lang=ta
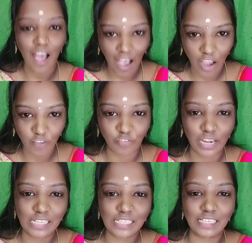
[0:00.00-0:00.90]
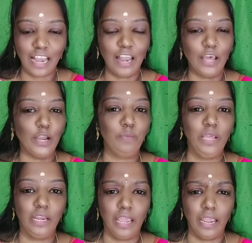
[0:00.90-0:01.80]
ஹாய் ஃப்ரெண்ட்ஸ் எல்லாரும் எப்படி
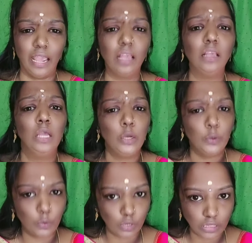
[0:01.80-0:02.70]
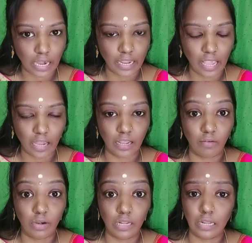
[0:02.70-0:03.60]
இருக்கீங்க ஒரு தனியார்
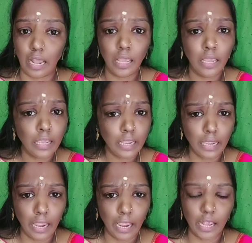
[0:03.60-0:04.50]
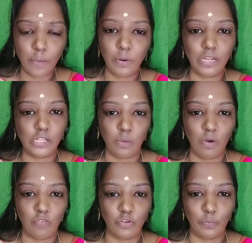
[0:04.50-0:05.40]
நிறுவனத்தில் ஏகப்பட்ட ஜாப்
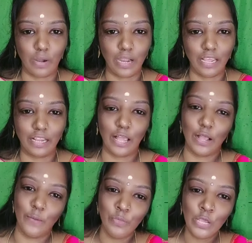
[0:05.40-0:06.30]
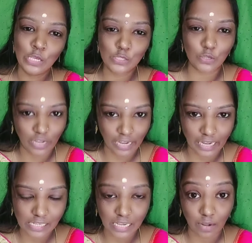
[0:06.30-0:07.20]
ஆஃபர் பண்ணியிருக்காங்க ஸோ
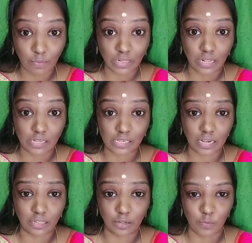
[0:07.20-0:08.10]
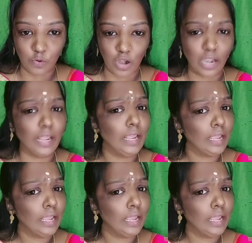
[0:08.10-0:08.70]
டீட்டெயில்ஸ் எல்லாமே தெரிஞ்சுக்கிறதுக்கு முன்னாடி